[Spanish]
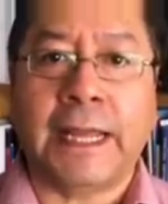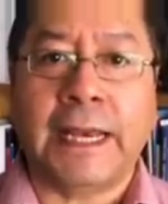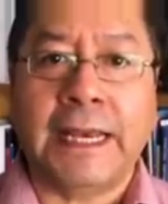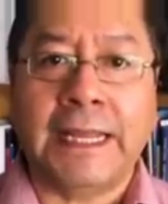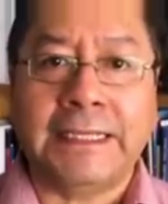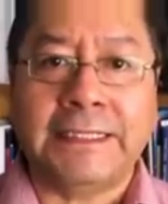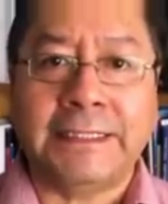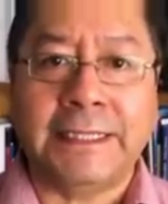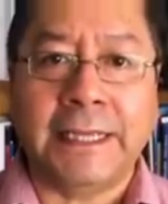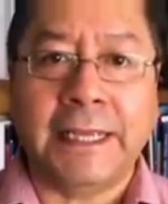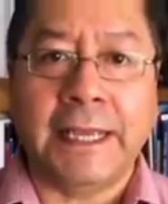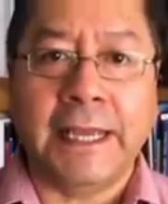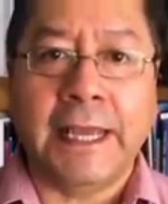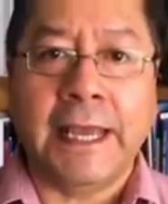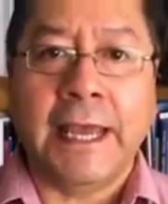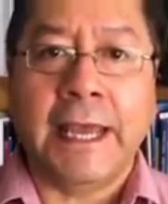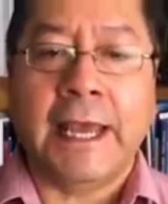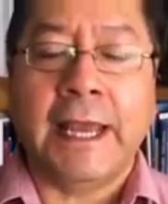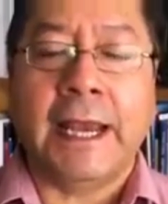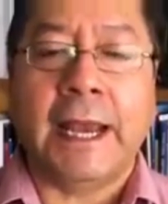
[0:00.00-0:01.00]
al
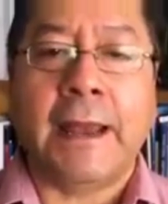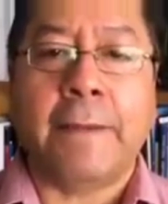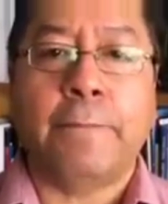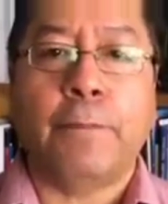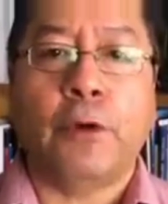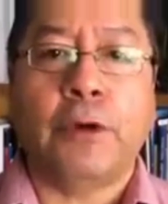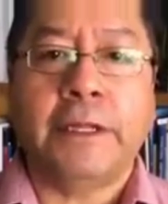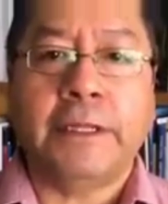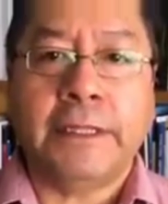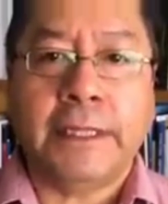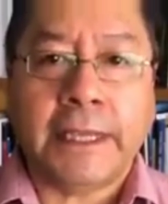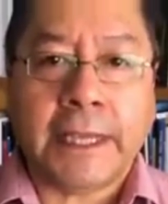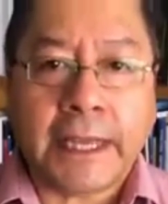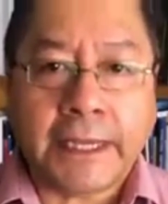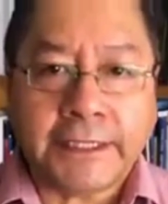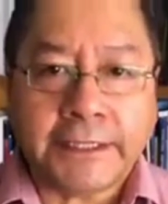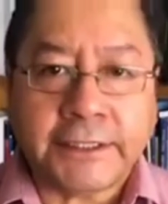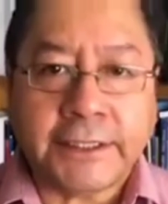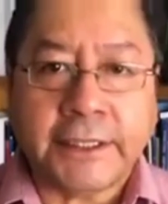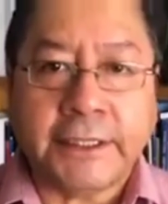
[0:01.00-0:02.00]
esfuerzo común de sacar al
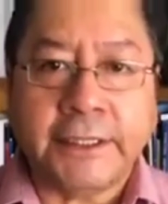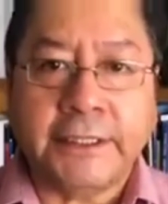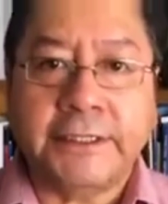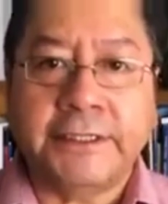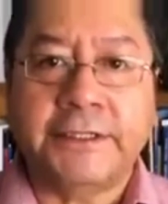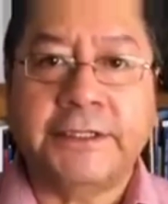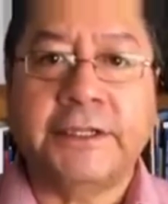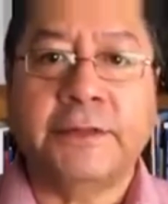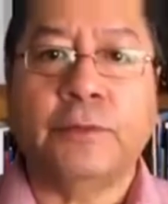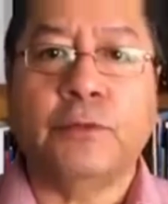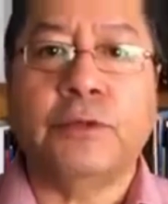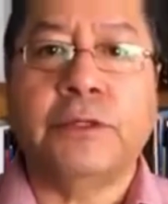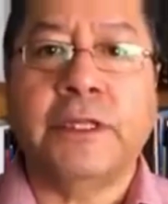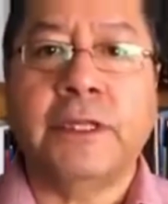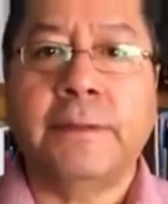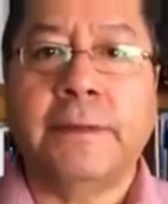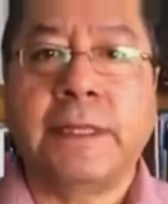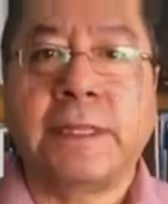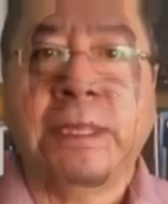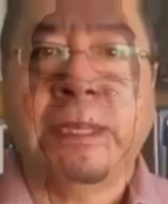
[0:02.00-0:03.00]
país
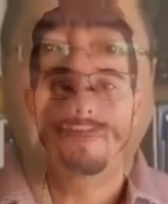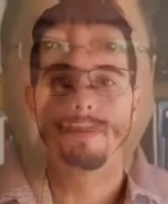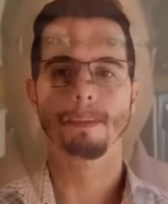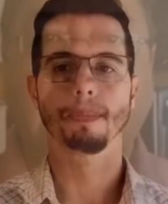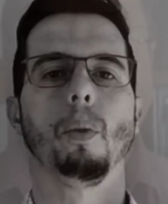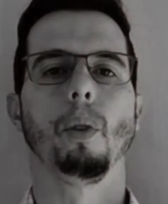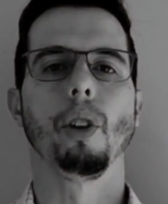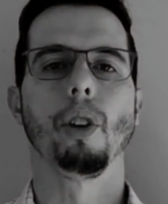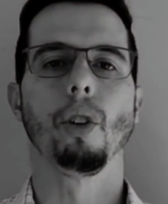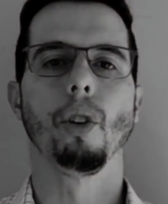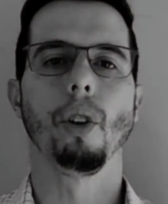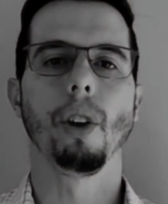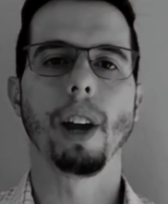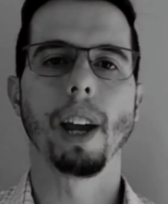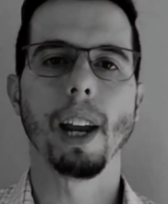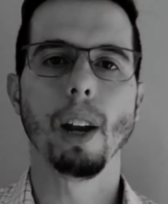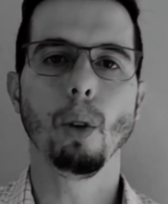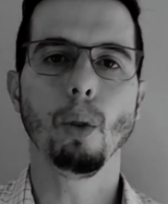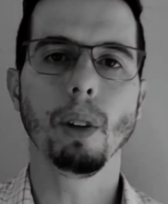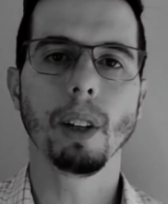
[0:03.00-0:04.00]
adelante. Bueno,
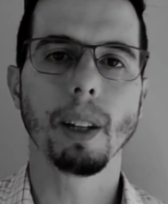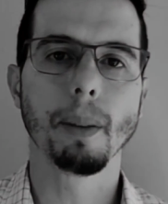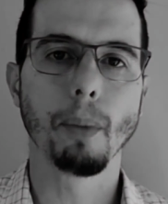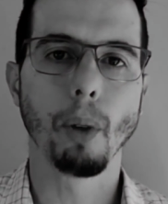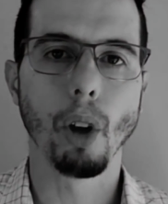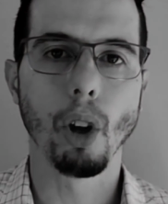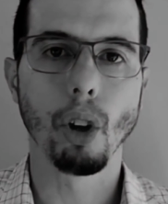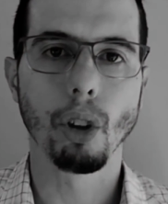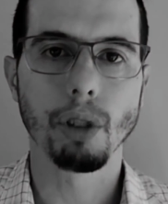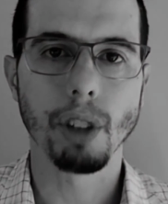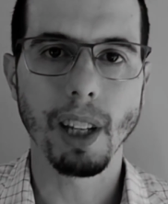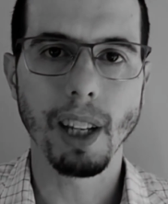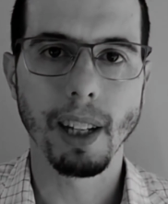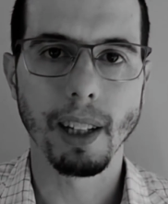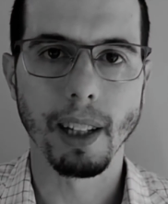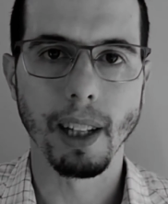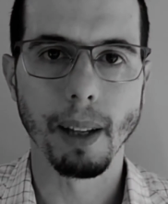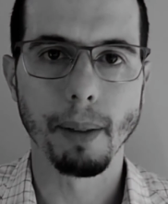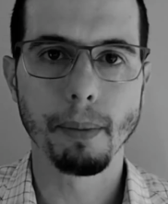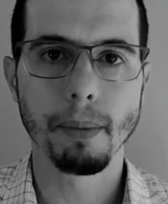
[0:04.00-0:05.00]
el último de los
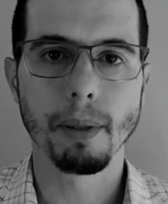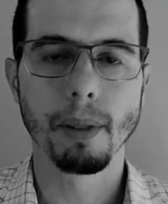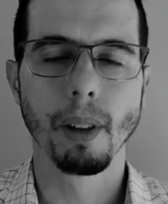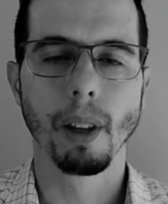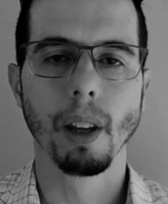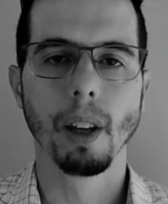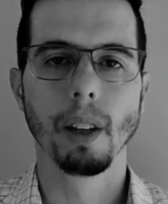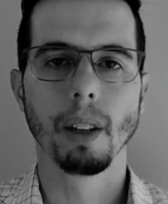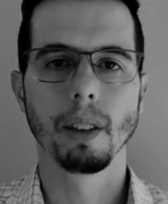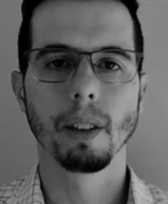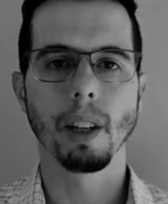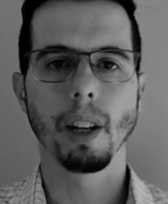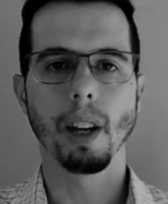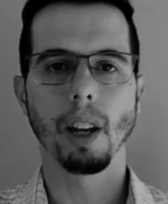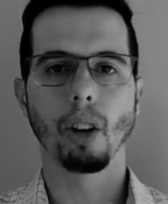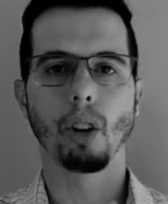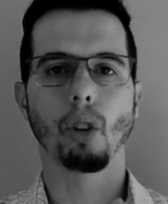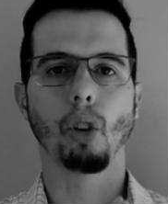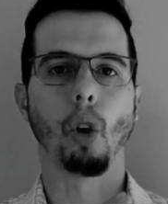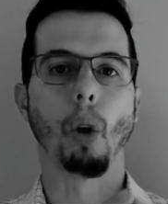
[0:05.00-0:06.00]
ítems
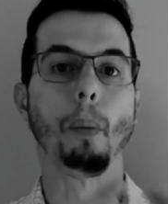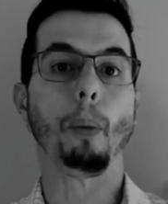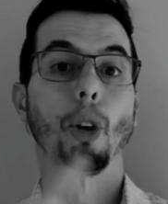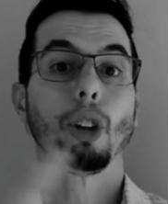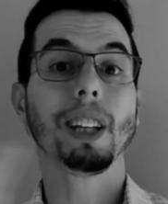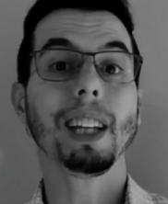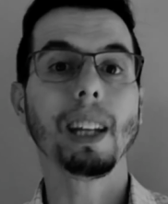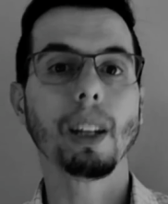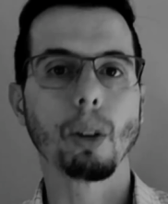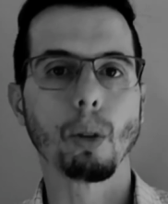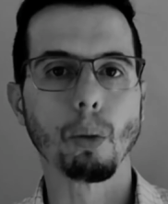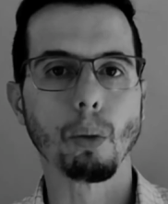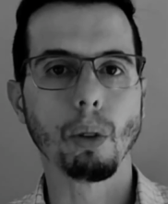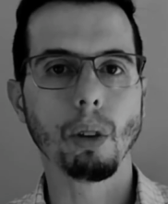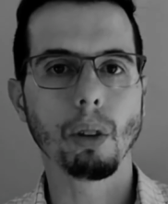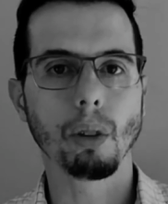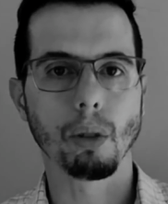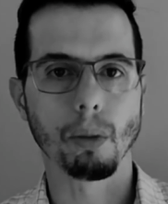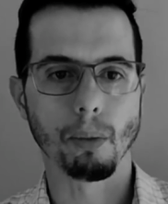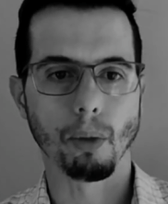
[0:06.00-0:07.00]
tiene como
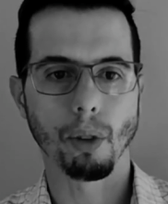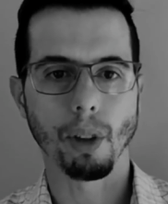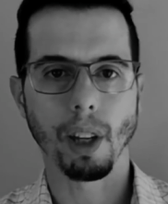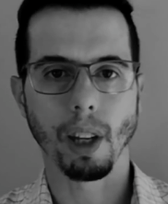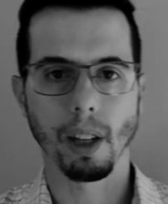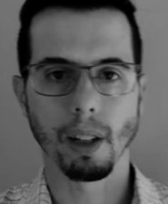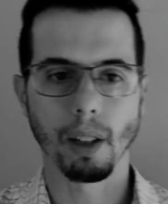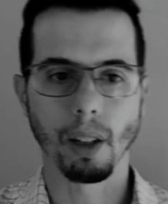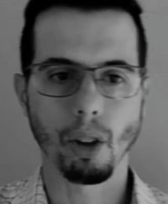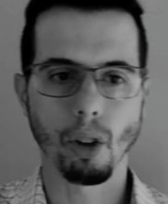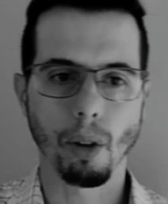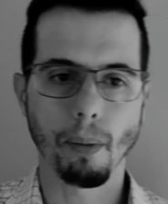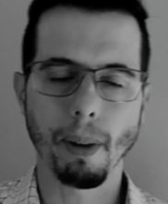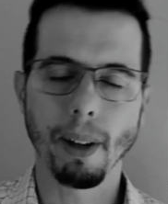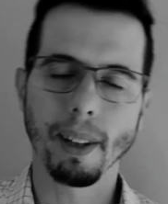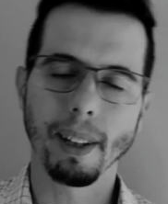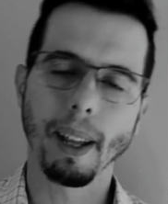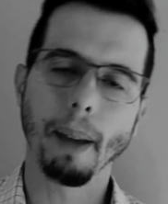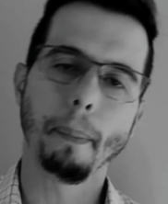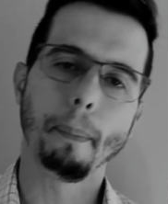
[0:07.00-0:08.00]
título, como dije
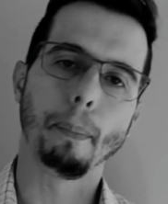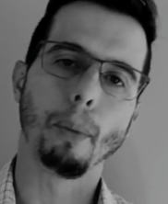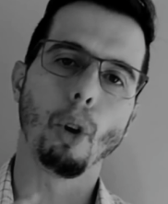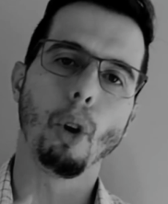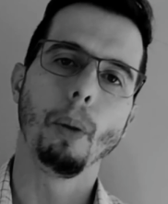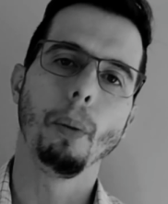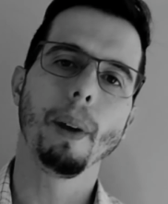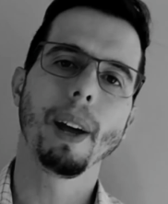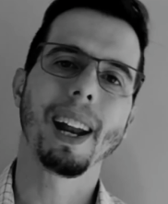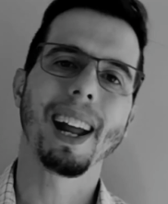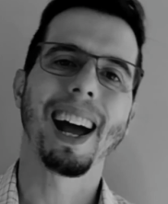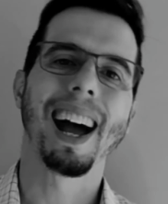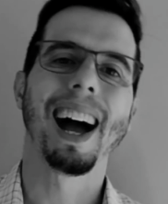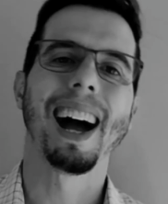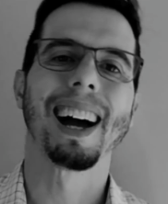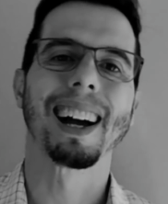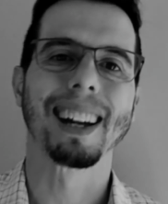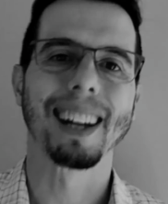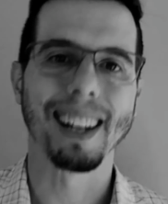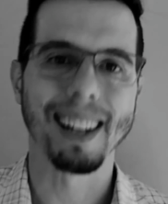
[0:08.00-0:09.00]
anteriormente, Volver
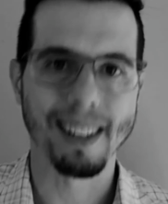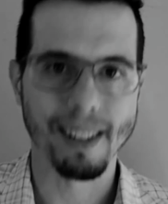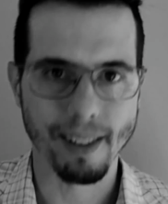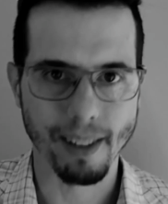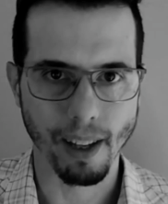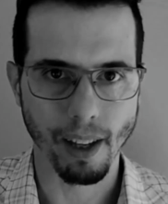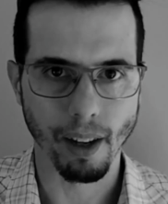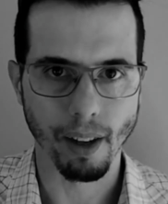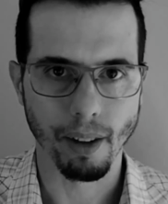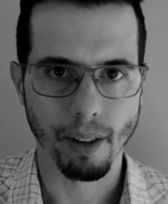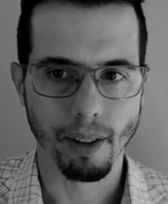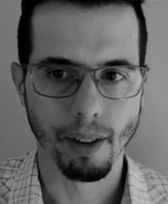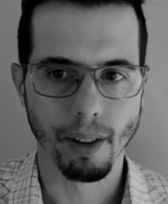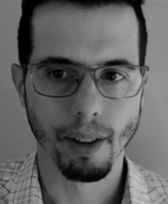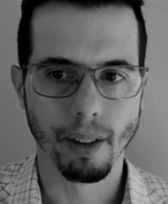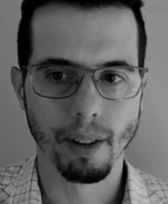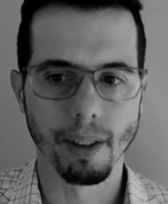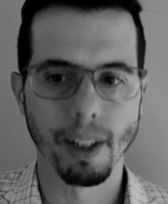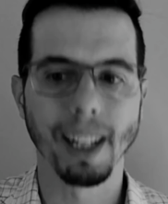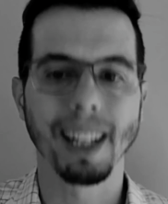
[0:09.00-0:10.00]
a crecer.
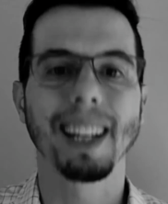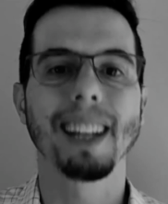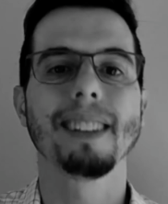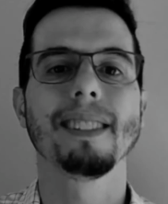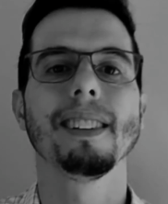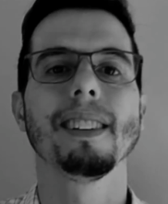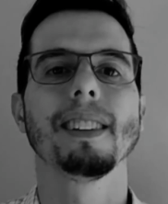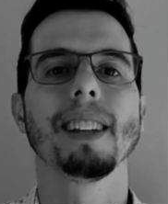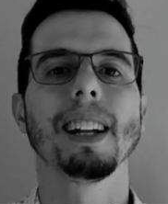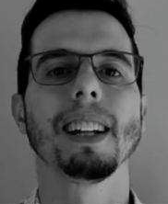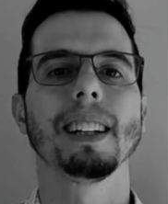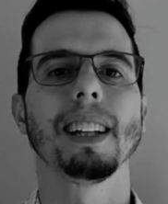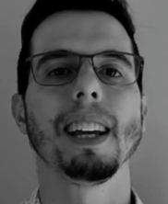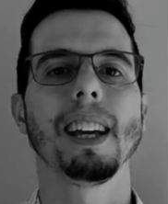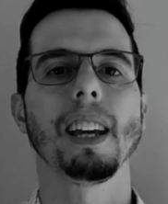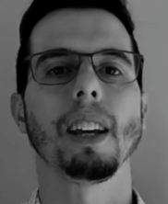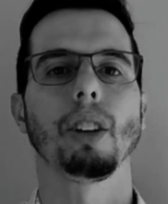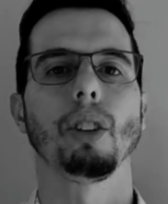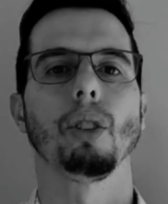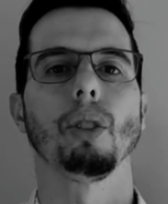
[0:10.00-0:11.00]
¿De qué se
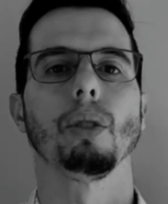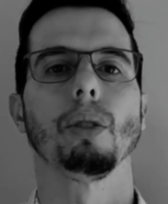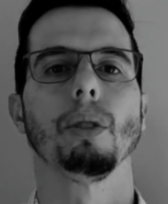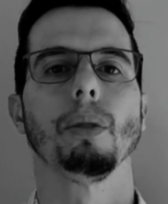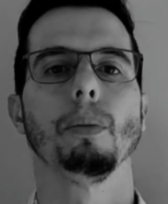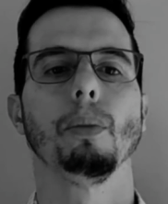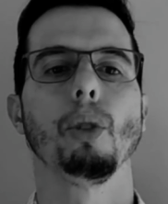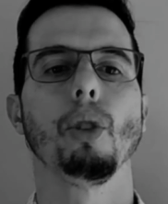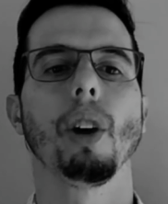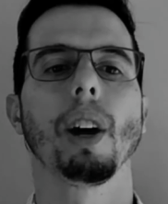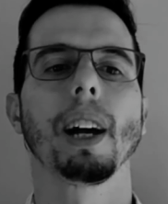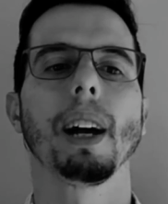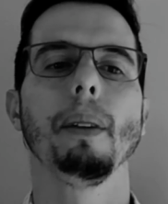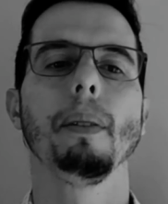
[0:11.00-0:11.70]
trata esto? Bueno,